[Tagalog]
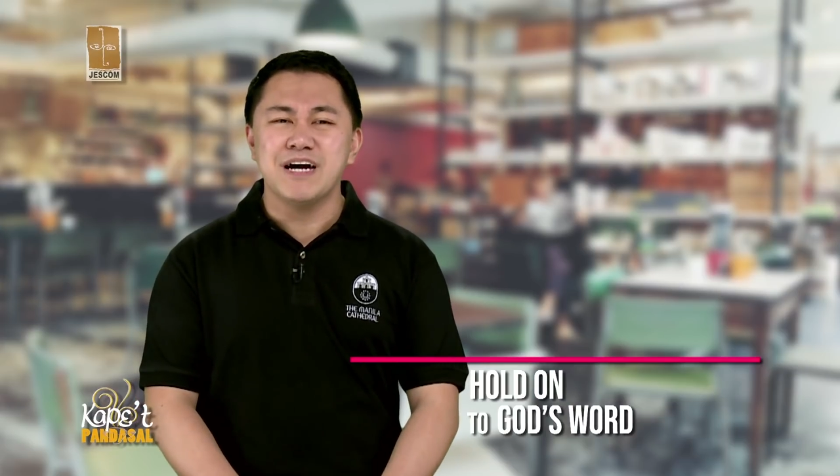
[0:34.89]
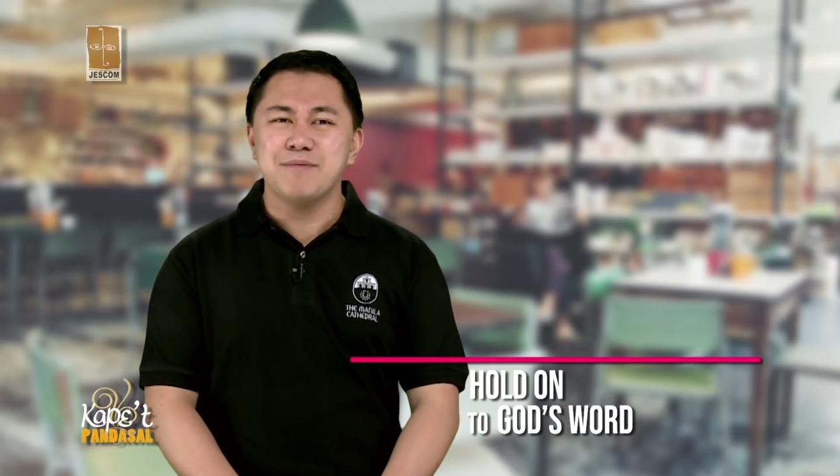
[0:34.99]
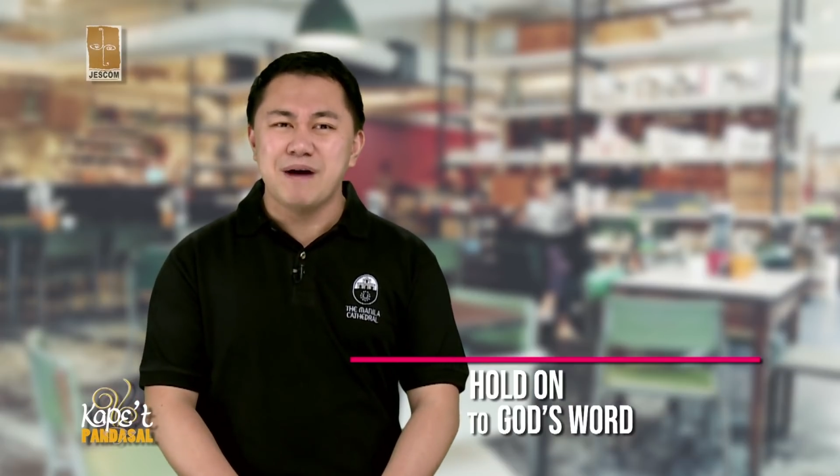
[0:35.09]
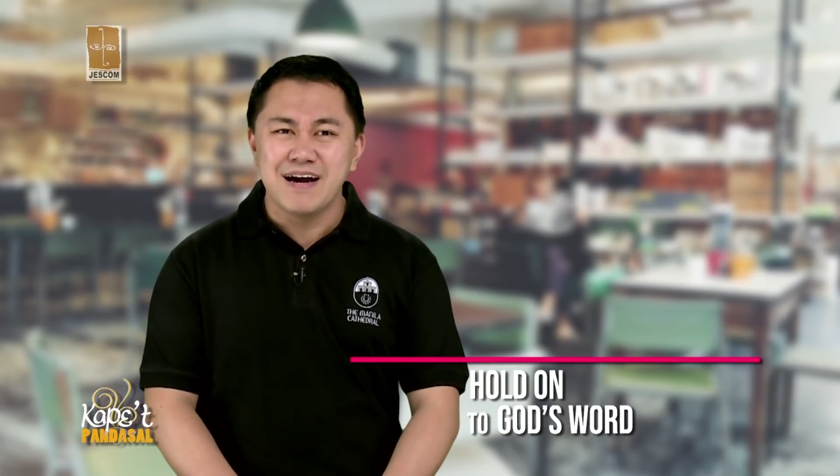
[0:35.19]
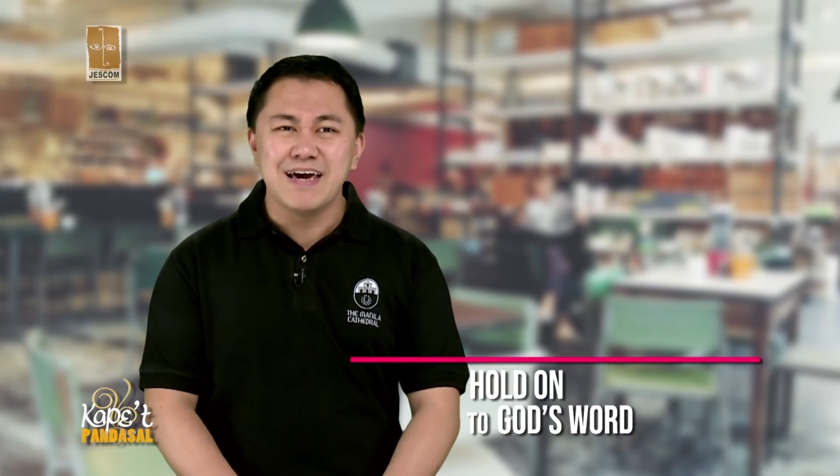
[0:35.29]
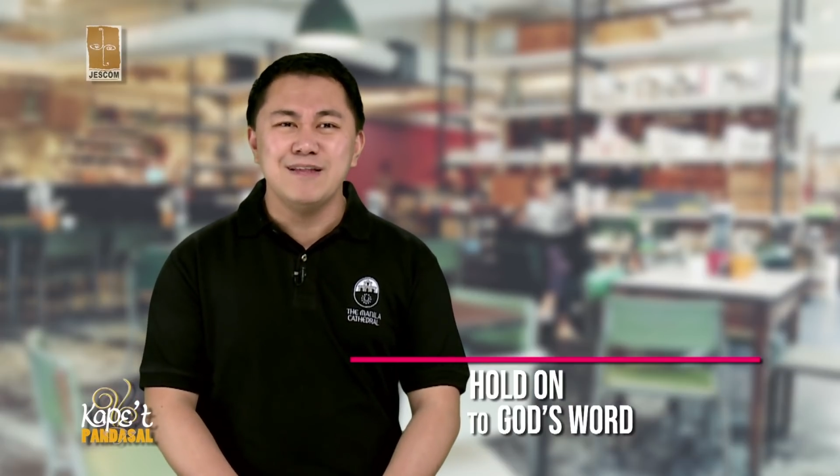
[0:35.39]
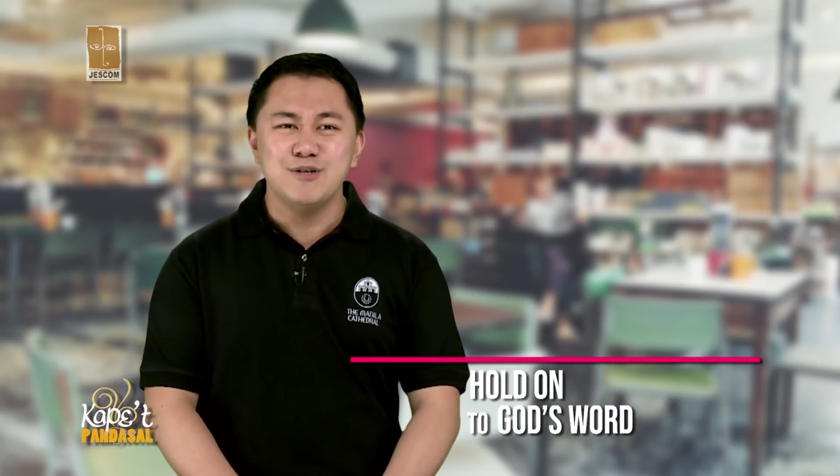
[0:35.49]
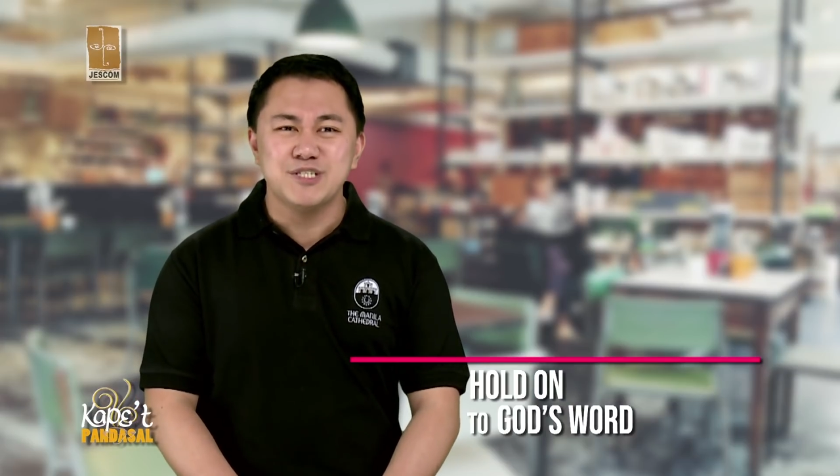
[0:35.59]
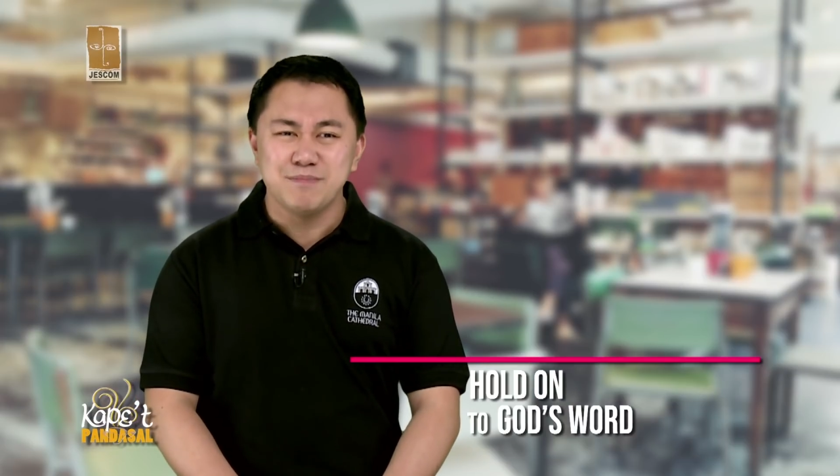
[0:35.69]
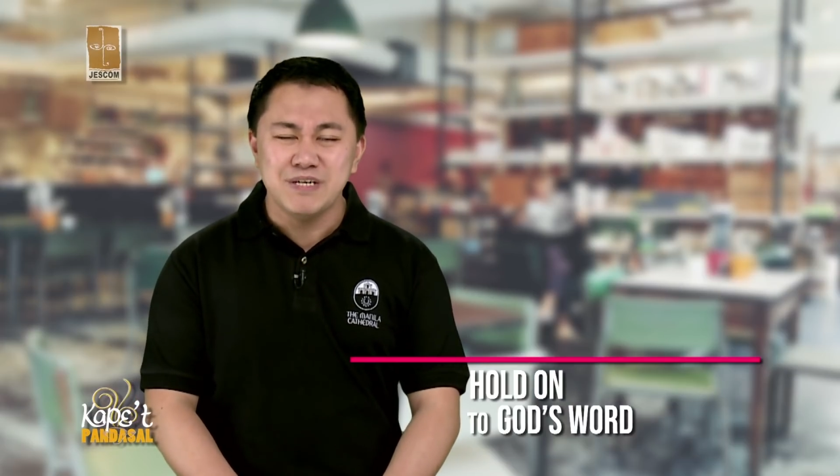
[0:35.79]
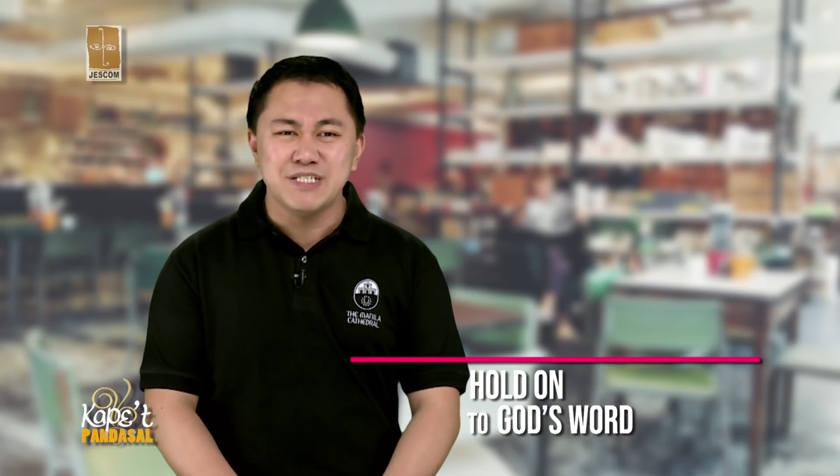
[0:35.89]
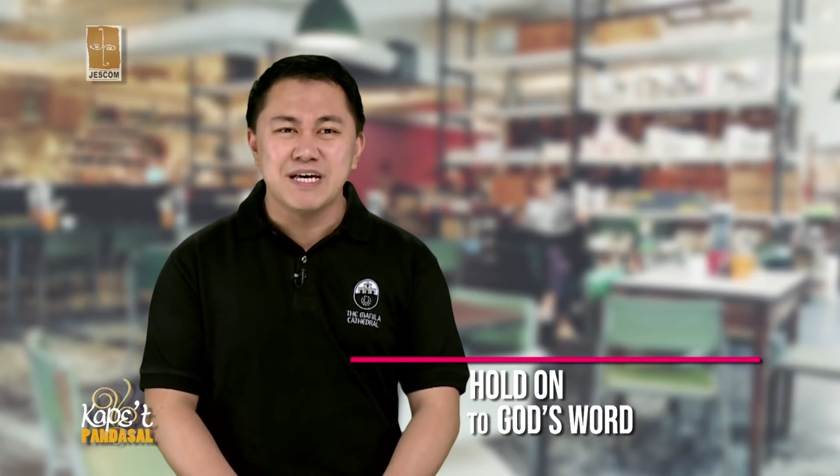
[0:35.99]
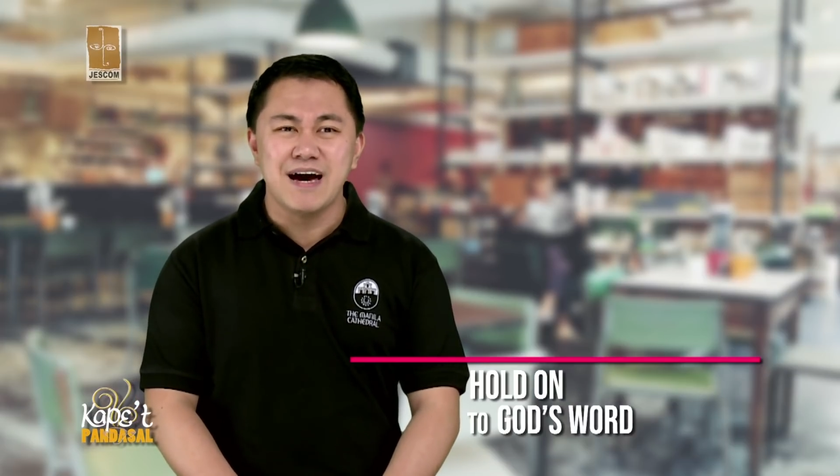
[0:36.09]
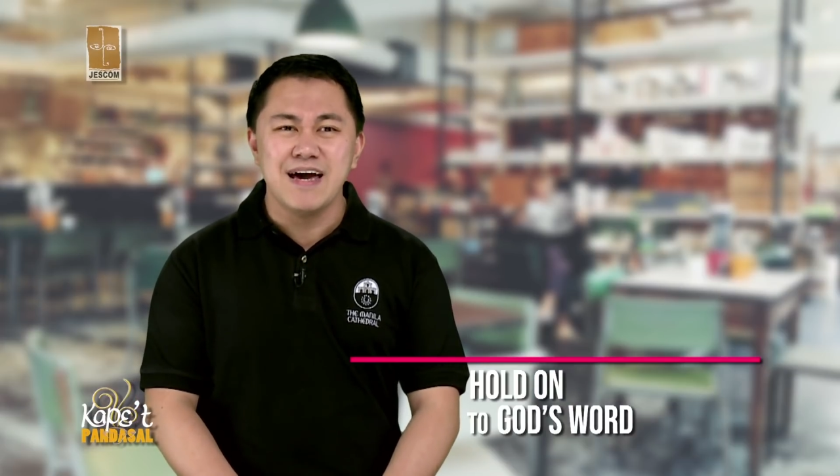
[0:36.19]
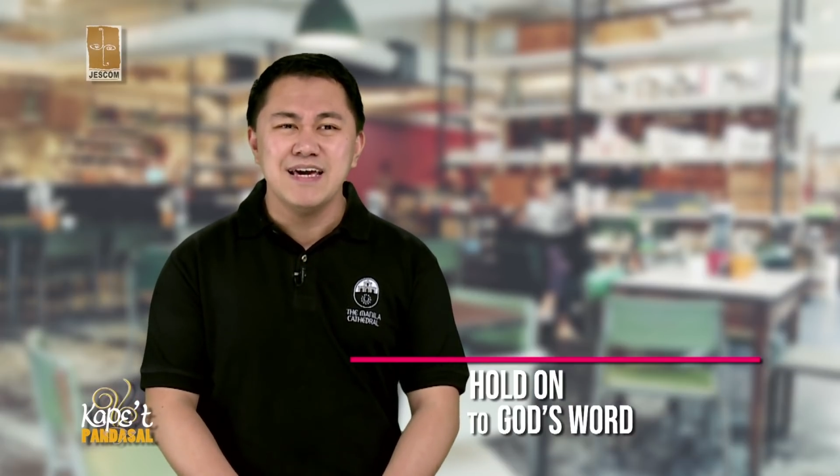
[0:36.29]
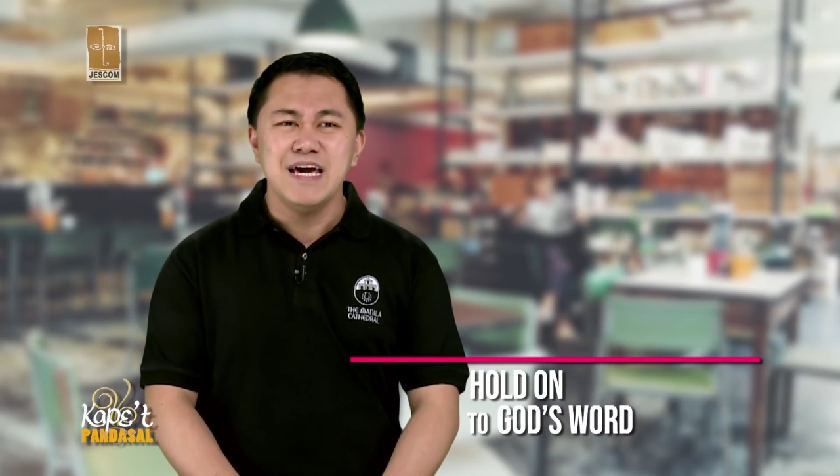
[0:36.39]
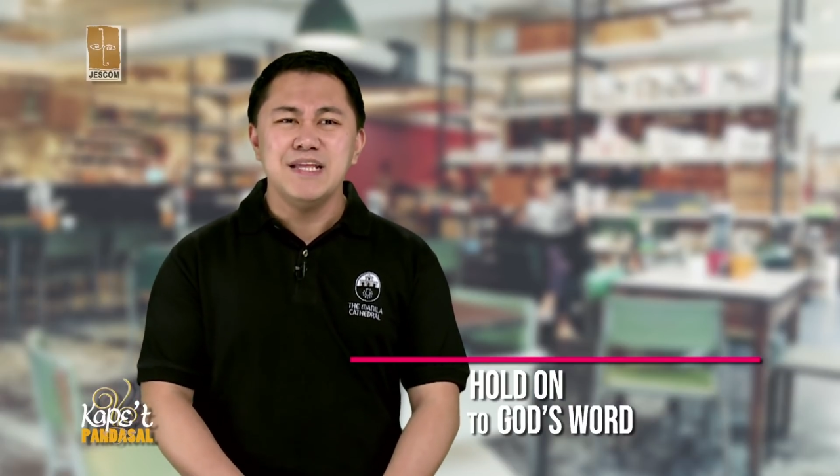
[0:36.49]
ebanghelyo sa misa ay